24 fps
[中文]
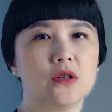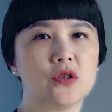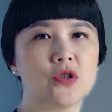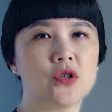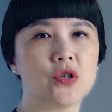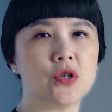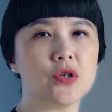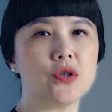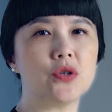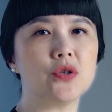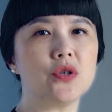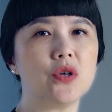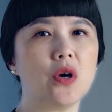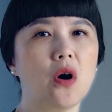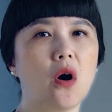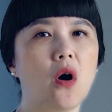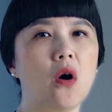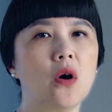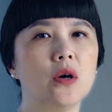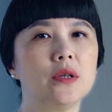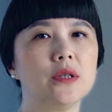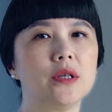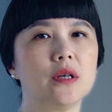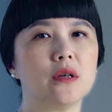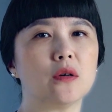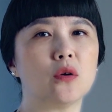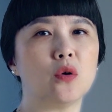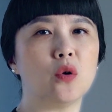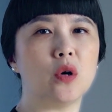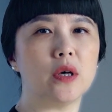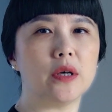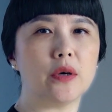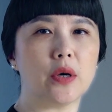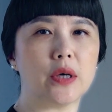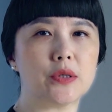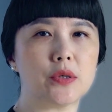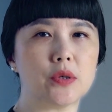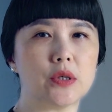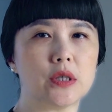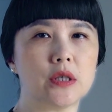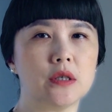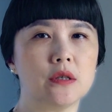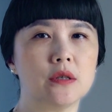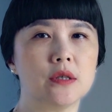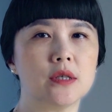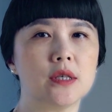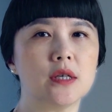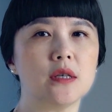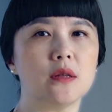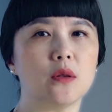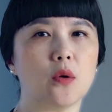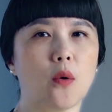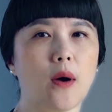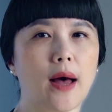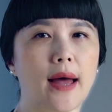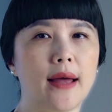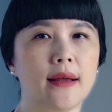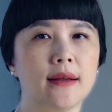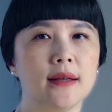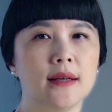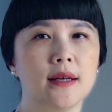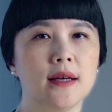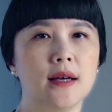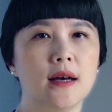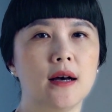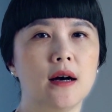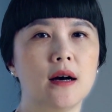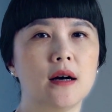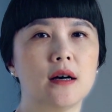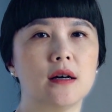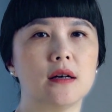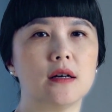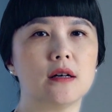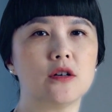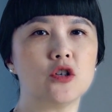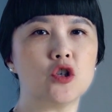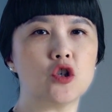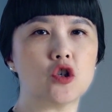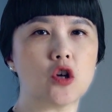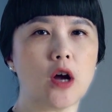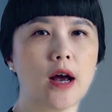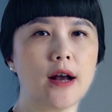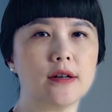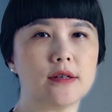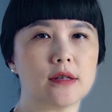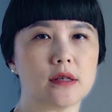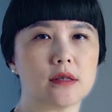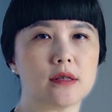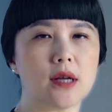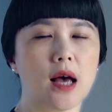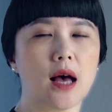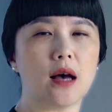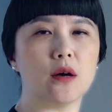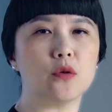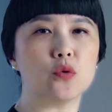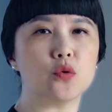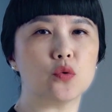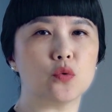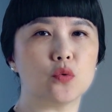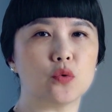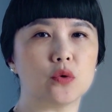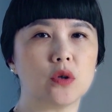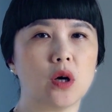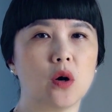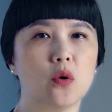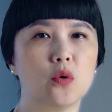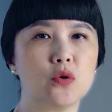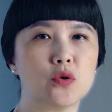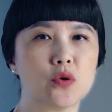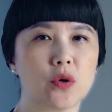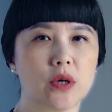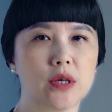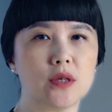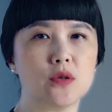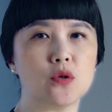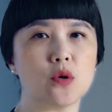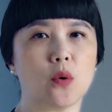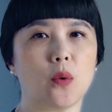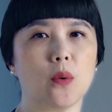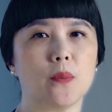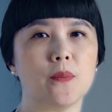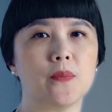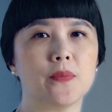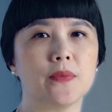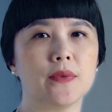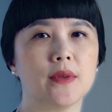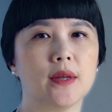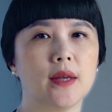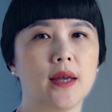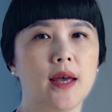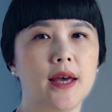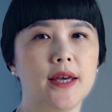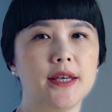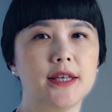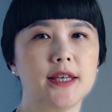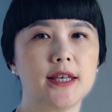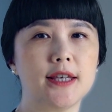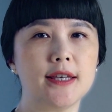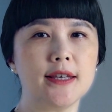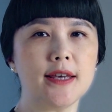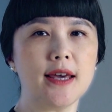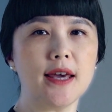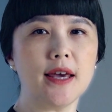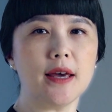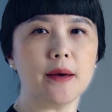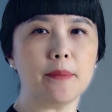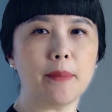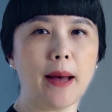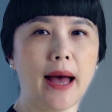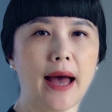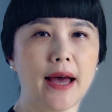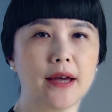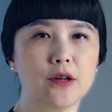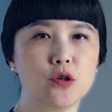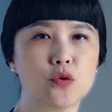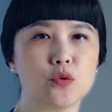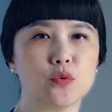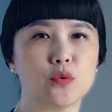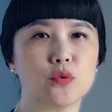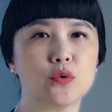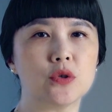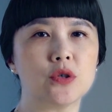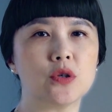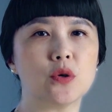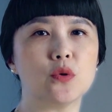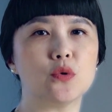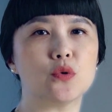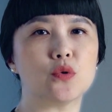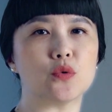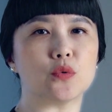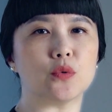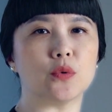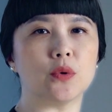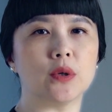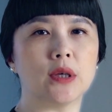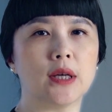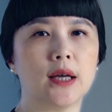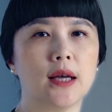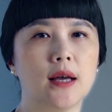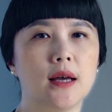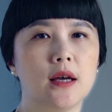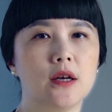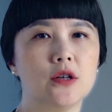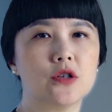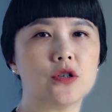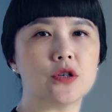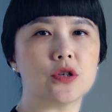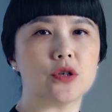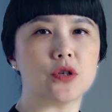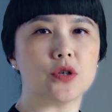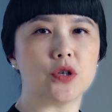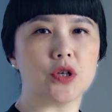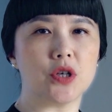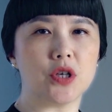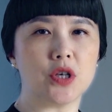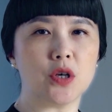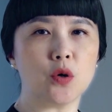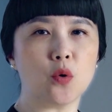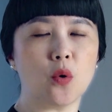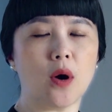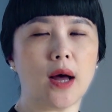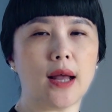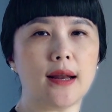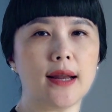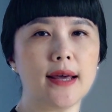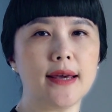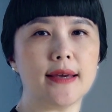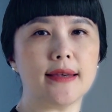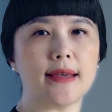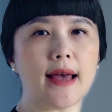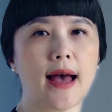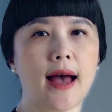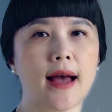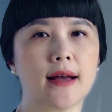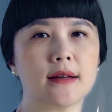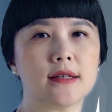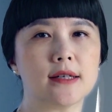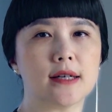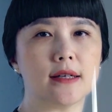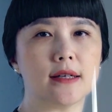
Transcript: 刺激凹底括约肌痉挛和十二指肠乳头水肿，胰液排除受阻。使胰管内压